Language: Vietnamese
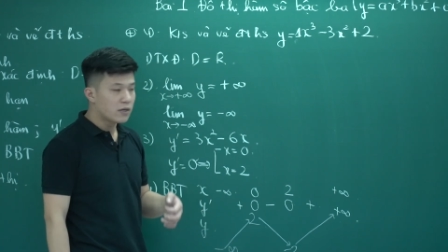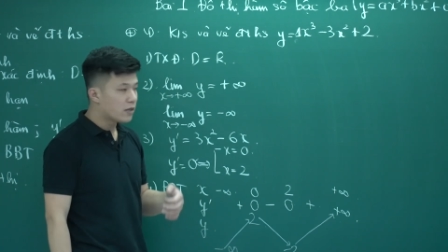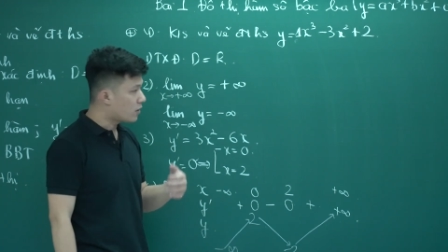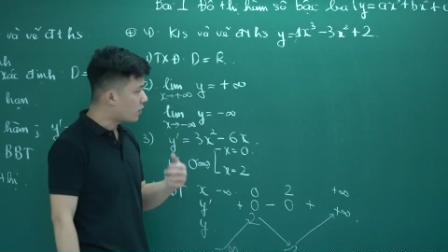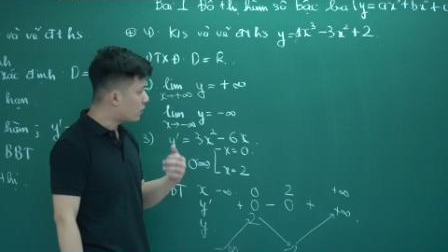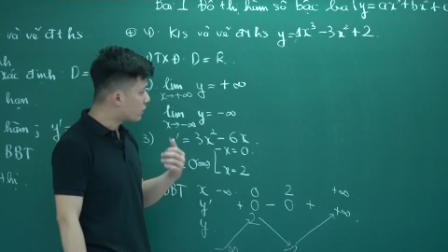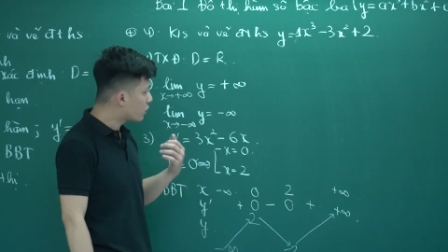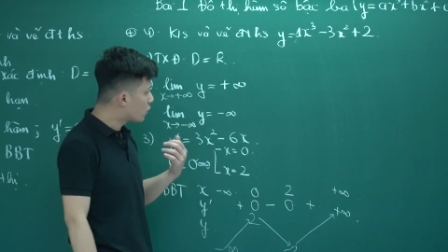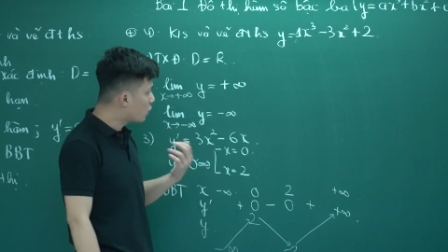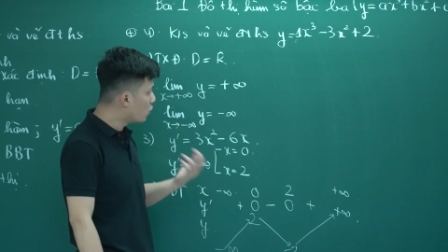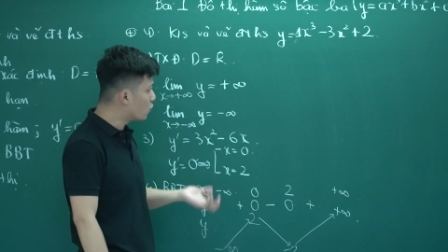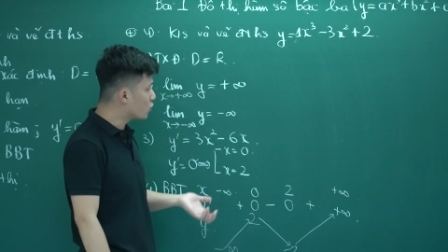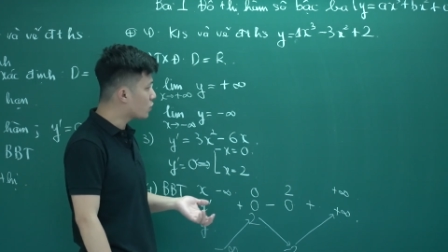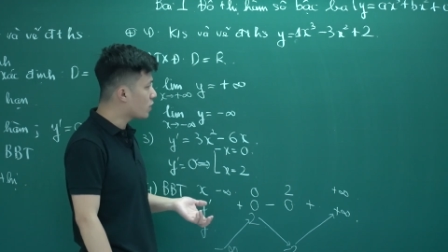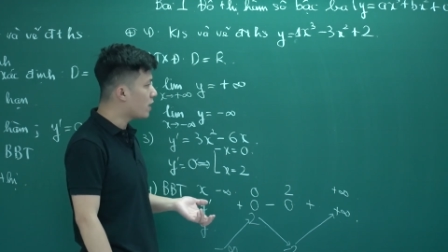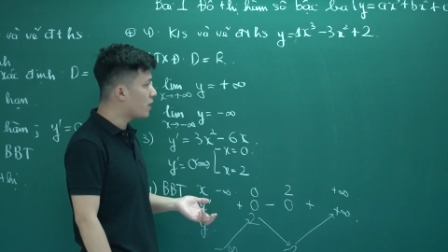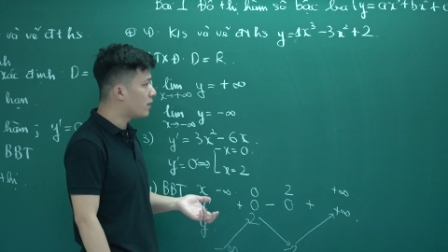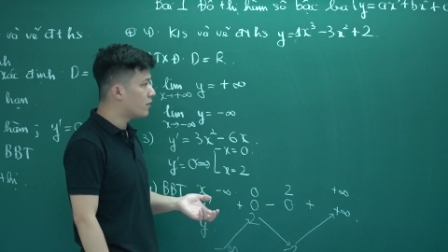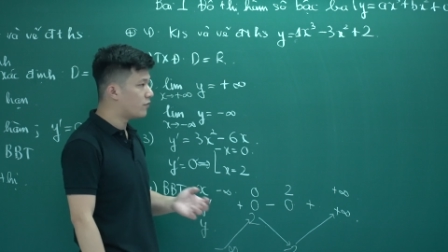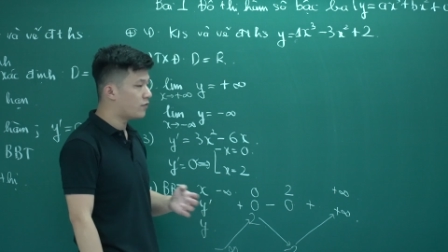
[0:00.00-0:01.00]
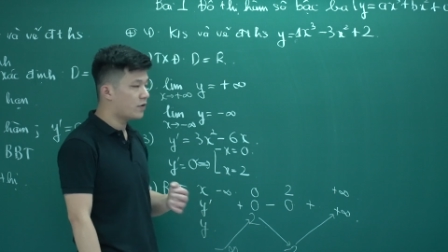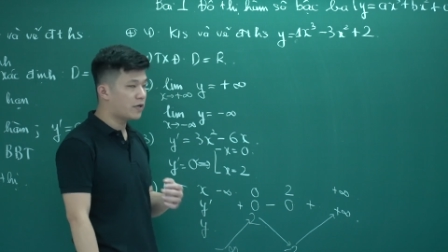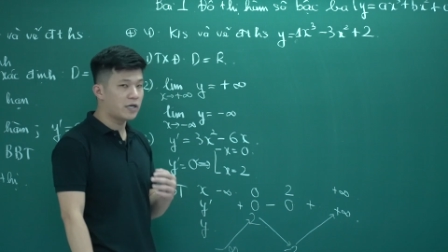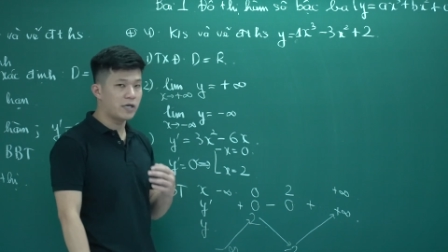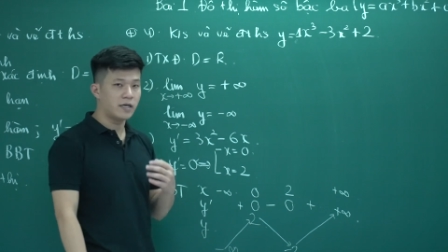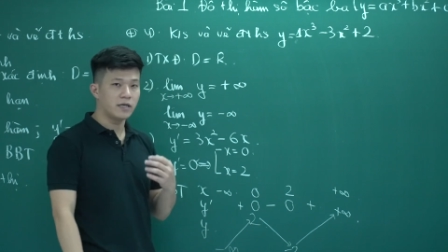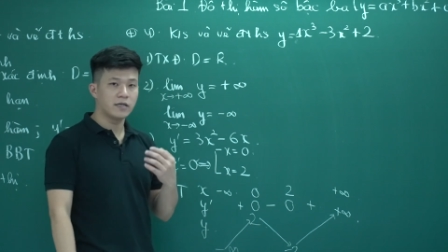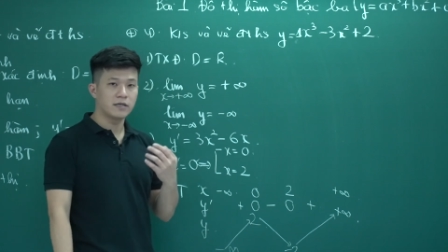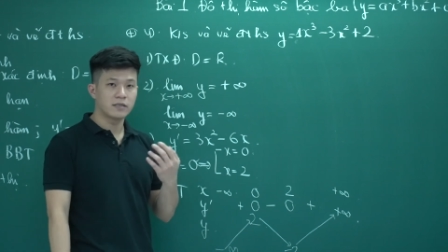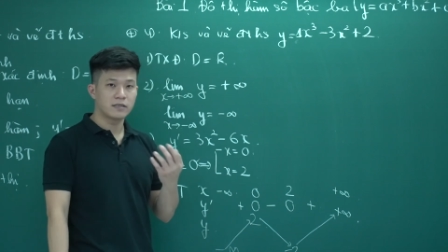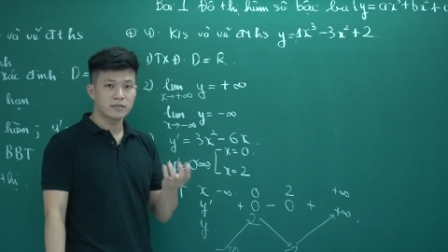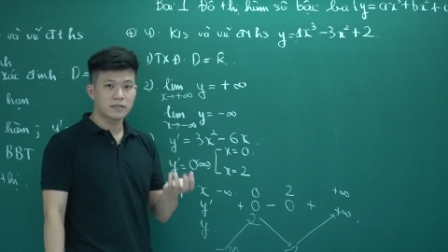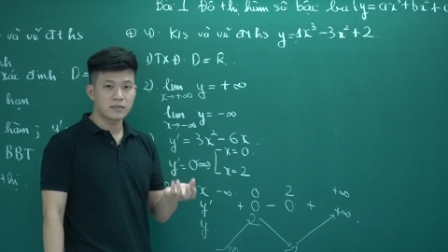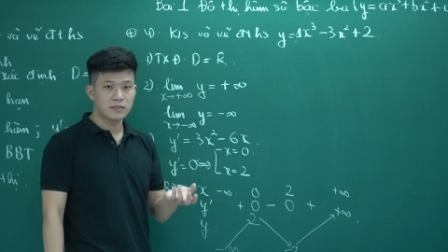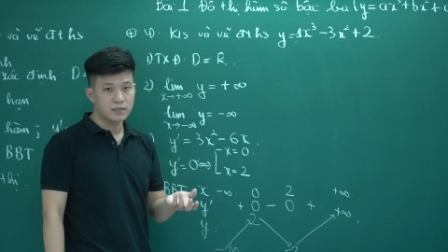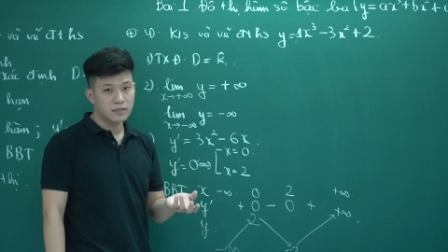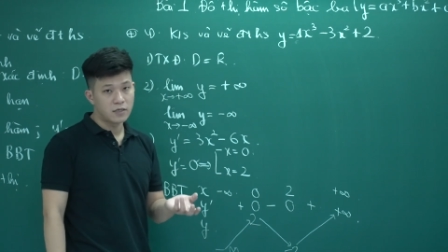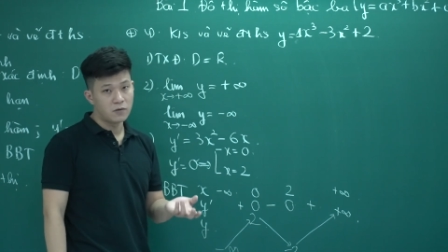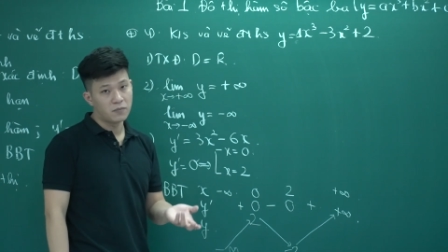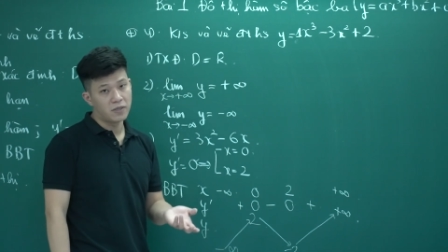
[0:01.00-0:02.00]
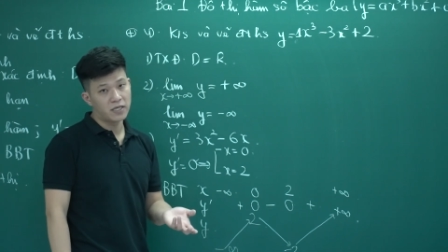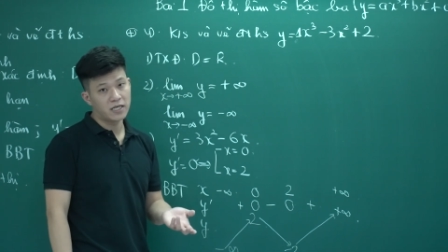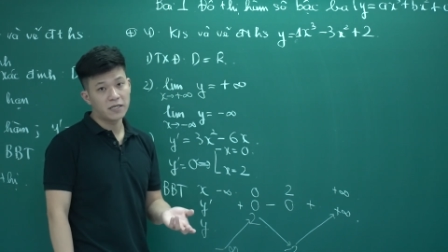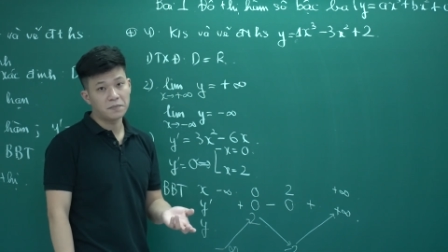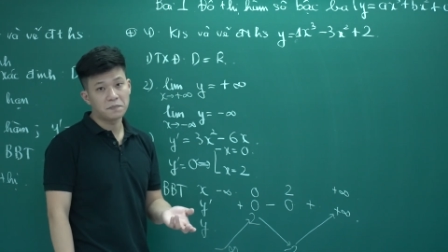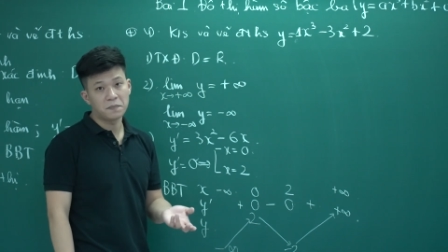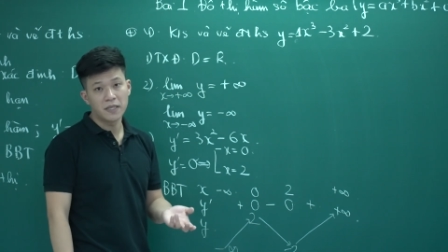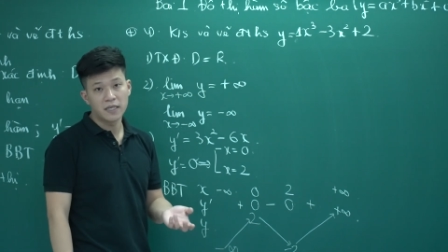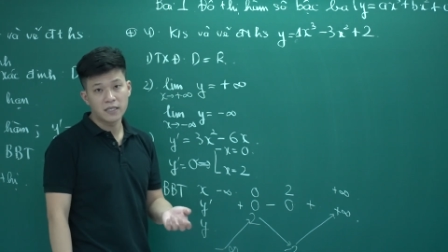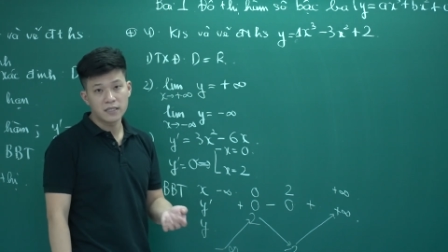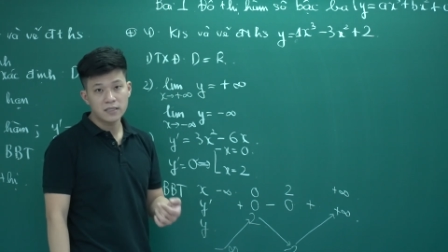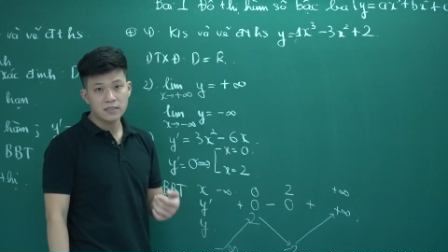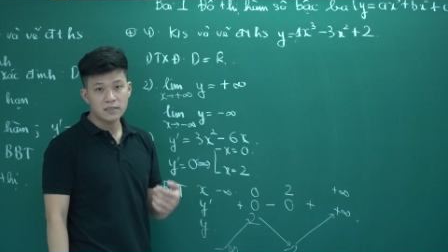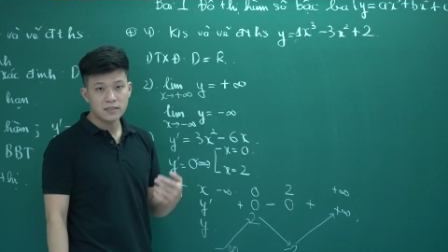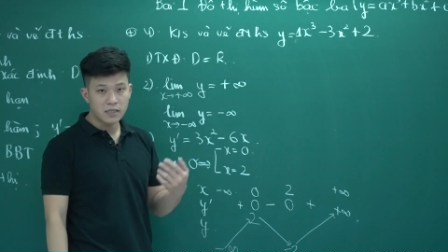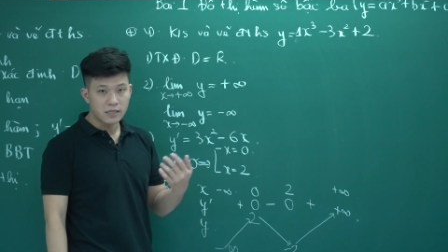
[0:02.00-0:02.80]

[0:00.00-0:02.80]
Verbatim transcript: Còn cụ thể về đồng biến nghịch biến,